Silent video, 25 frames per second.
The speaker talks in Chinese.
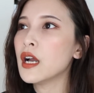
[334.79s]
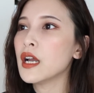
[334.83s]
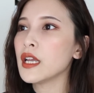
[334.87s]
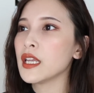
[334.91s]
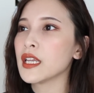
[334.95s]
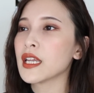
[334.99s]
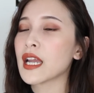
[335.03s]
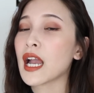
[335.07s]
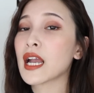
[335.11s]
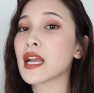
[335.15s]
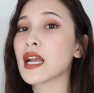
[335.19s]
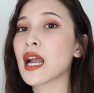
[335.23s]

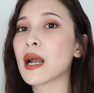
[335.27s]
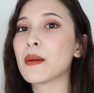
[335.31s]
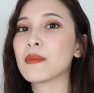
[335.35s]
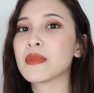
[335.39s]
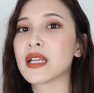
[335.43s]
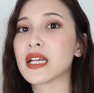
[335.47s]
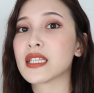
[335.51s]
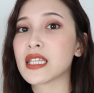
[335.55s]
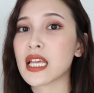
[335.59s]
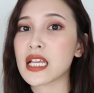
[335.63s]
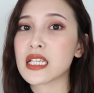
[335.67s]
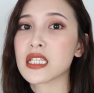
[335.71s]
应该跟他们
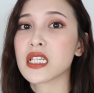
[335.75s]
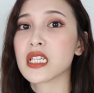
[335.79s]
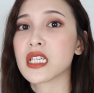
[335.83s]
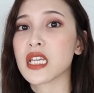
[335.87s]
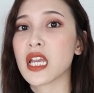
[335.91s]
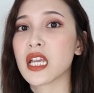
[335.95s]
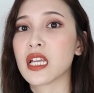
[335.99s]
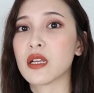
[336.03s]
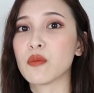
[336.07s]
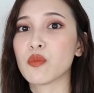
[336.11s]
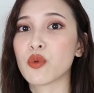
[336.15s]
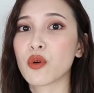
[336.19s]
家单色
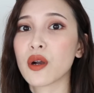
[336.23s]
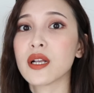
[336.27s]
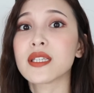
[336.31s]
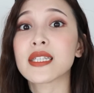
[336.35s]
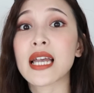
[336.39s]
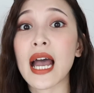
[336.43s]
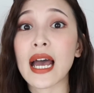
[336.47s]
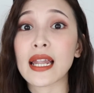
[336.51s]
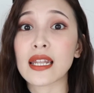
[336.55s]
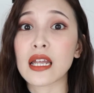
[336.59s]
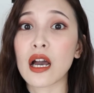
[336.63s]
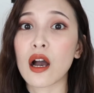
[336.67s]
眼影不会
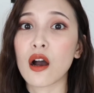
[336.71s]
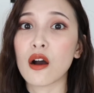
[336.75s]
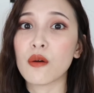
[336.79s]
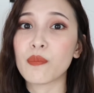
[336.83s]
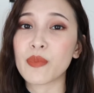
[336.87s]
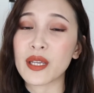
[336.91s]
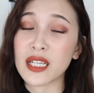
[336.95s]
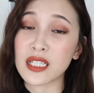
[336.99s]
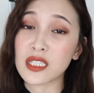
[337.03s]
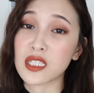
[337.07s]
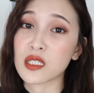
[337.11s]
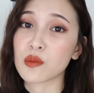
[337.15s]
差到，
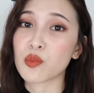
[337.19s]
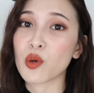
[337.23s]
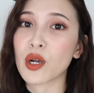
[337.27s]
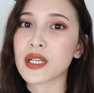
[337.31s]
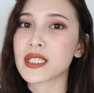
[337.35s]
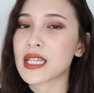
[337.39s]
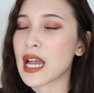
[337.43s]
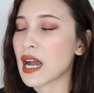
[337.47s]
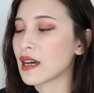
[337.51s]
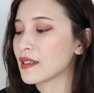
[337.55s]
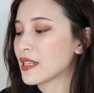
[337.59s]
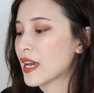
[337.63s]
品质不会
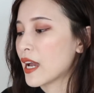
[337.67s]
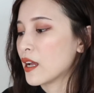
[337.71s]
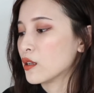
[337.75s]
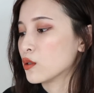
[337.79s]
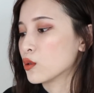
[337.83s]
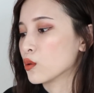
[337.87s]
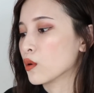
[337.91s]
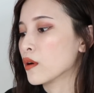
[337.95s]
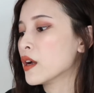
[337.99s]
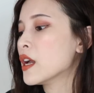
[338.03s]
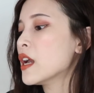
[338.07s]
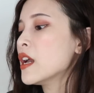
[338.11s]
差太
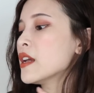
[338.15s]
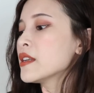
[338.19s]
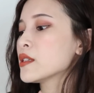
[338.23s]
多。